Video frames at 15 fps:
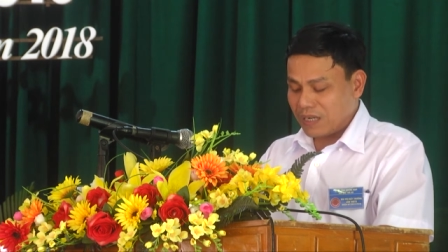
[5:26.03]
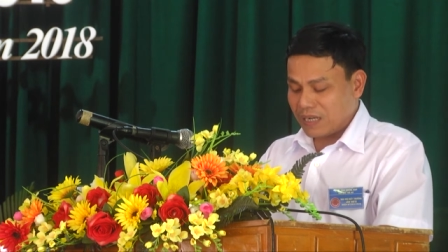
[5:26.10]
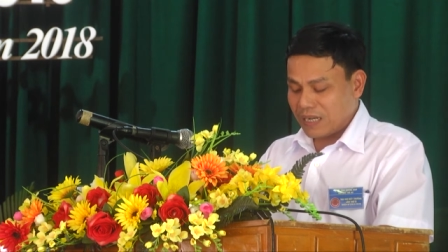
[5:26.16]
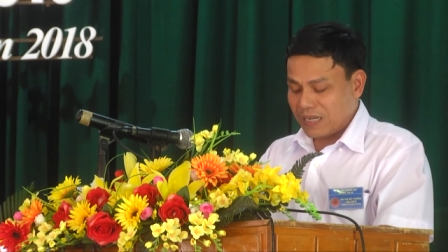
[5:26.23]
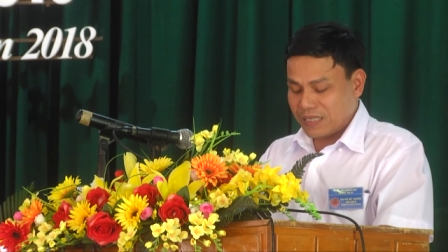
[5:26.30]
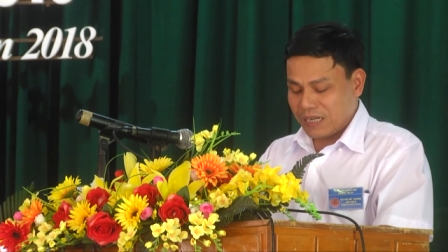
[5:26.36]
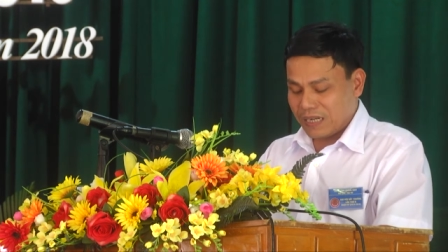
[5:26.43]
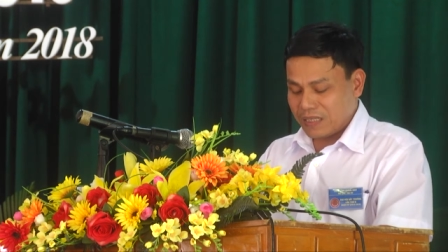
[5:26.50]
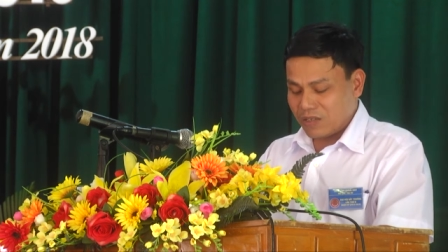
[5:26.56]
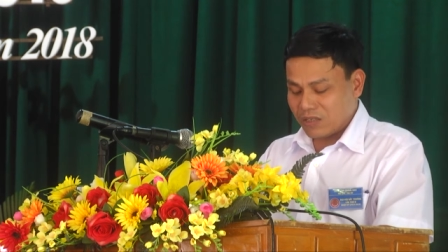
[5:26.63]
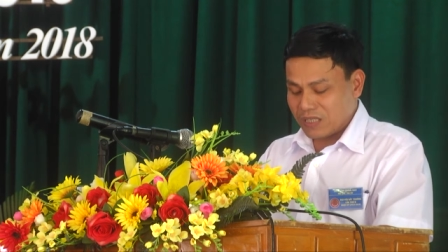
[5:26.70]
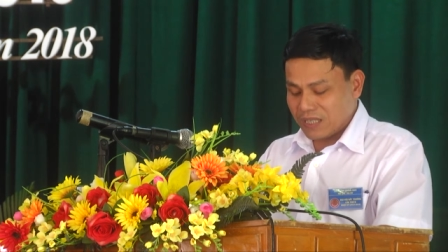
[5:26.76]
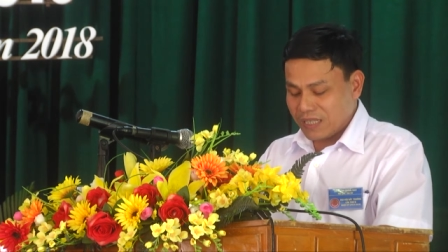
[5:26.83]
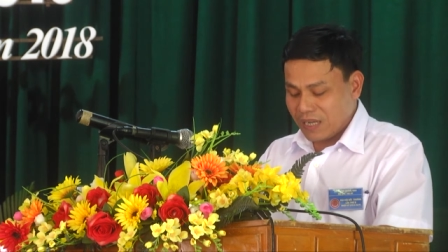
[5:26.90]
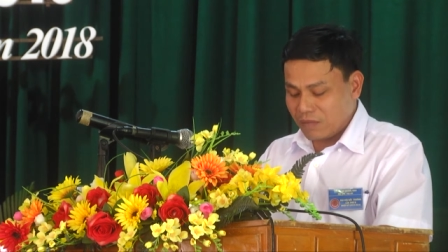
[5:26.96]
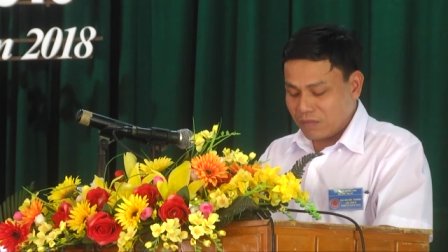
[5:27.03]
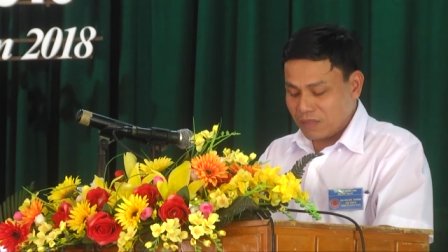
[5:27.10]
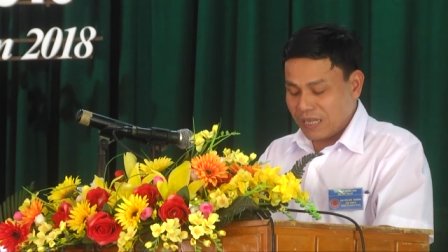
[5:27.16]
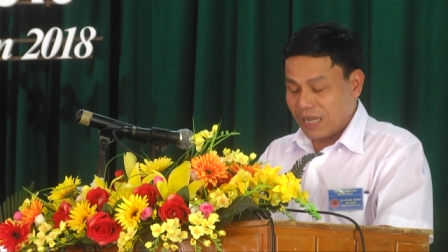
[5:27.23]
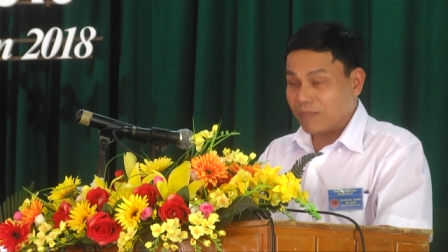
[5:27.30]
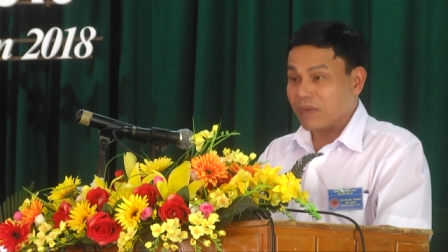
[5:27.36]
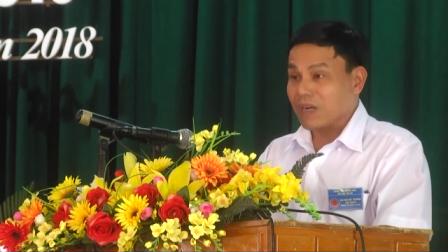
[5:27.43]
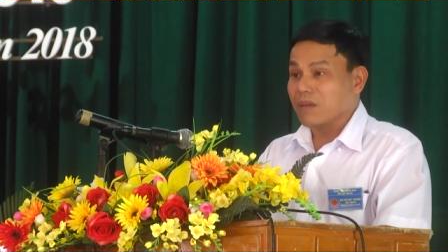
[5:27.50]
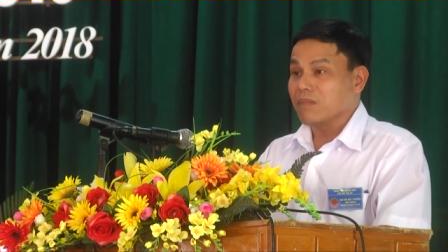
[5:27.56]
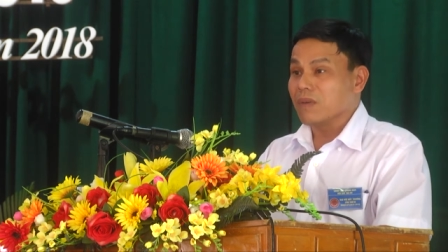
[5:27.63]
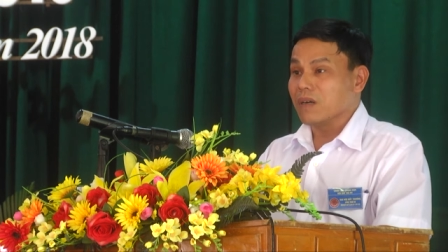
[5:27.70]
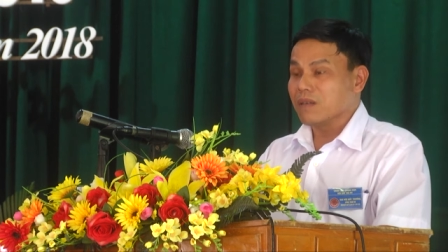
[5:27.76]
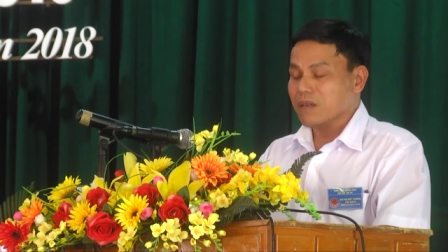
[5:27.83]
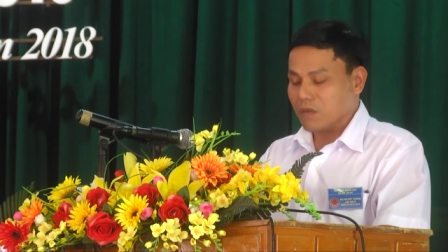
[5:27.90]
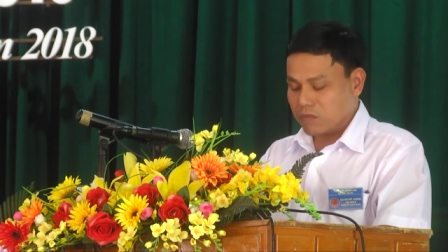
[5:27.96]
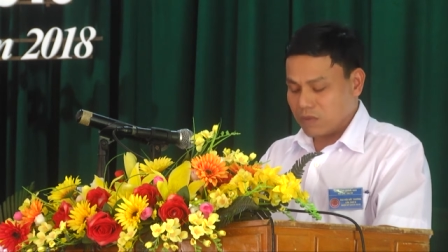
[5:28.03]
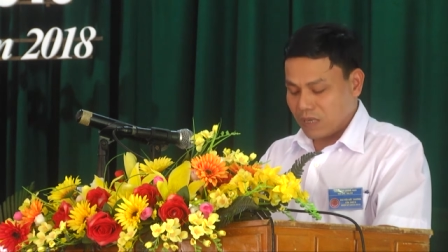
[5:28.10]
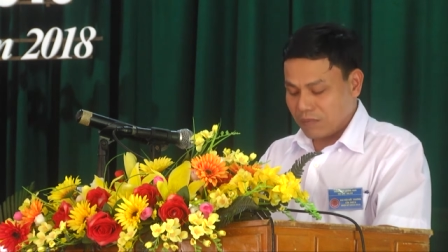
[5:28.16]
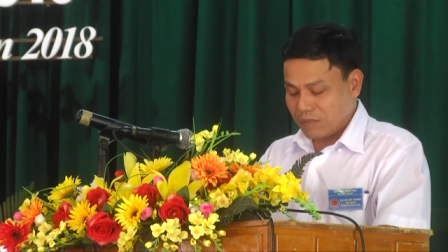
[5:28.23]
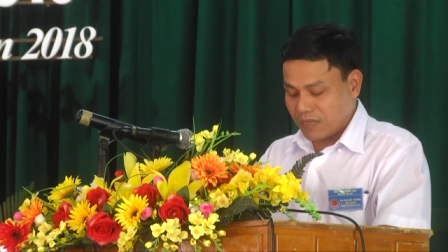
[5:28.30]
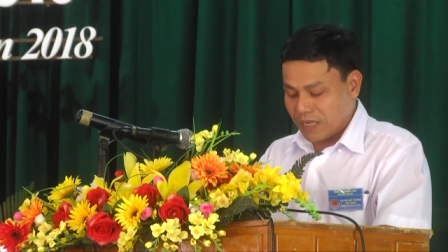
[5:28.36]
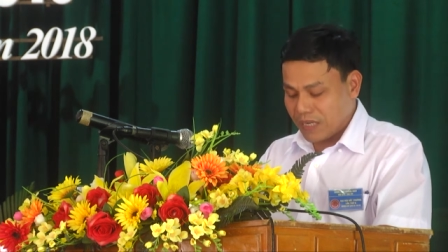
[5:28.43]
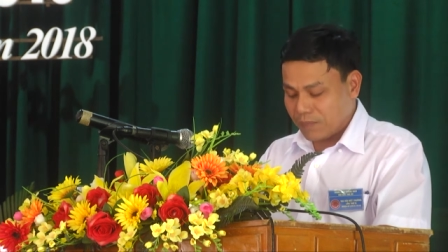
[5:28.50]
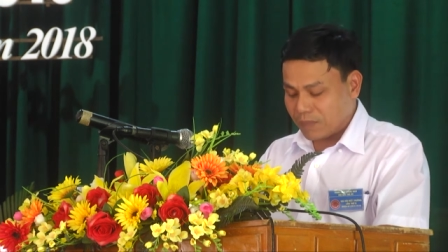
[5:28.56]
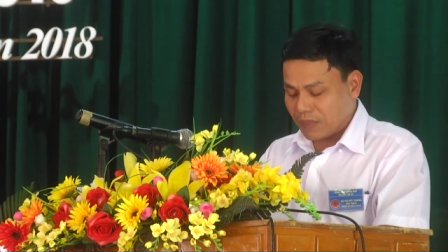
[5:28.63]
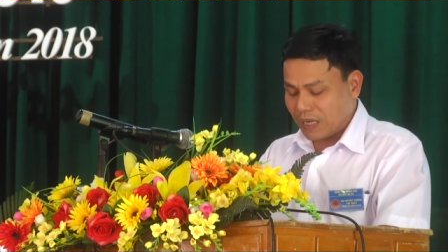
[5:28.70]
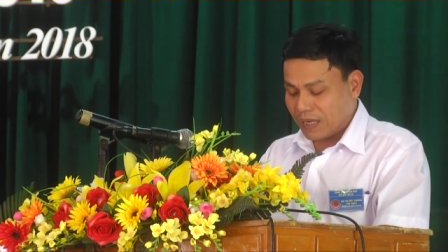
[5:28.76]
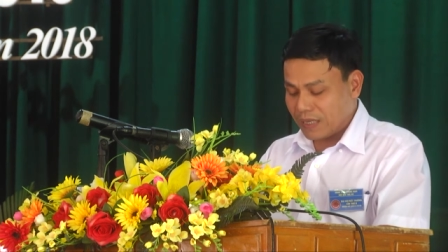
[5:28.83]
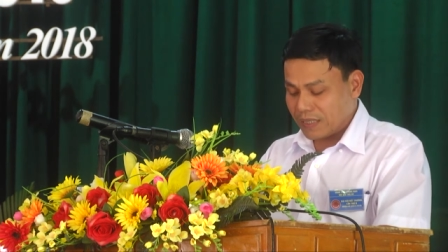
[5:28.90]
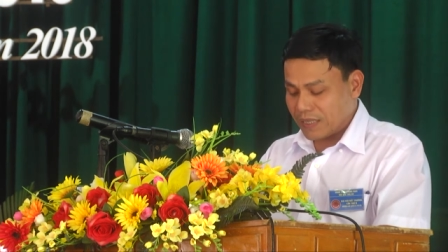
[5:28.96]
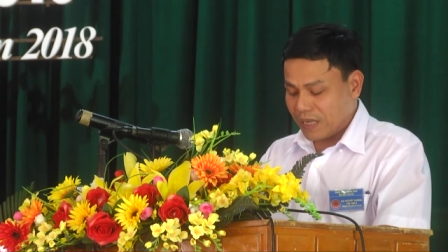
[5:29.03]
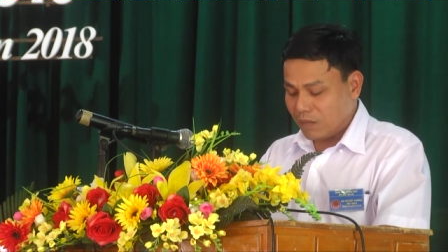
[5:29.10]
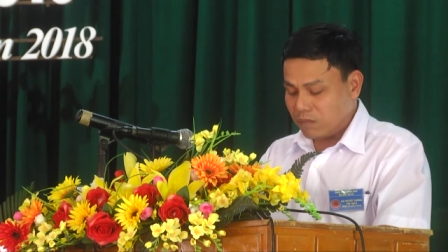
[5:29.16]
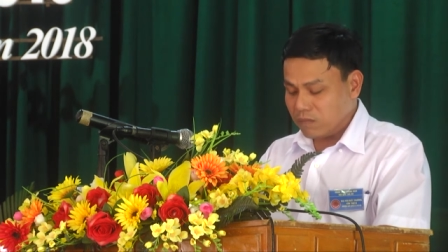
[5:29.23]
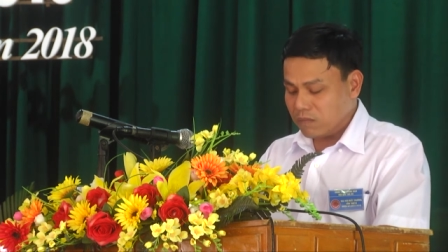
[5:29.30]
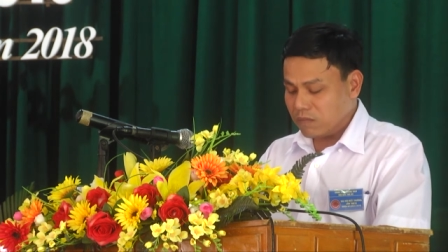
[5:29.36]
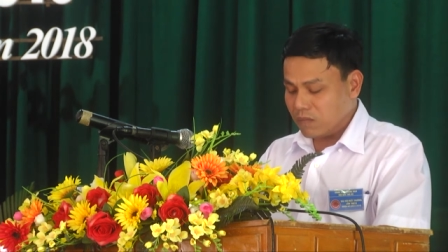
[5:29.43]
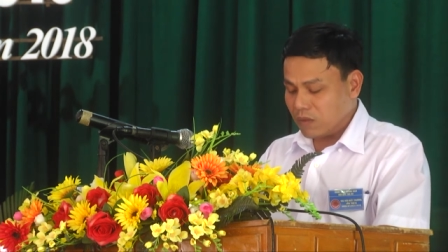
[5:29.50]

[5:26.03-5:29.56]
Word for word: cái cơ sở sản xuất giống nhằm đảm bảo cung cấp kịp thời giống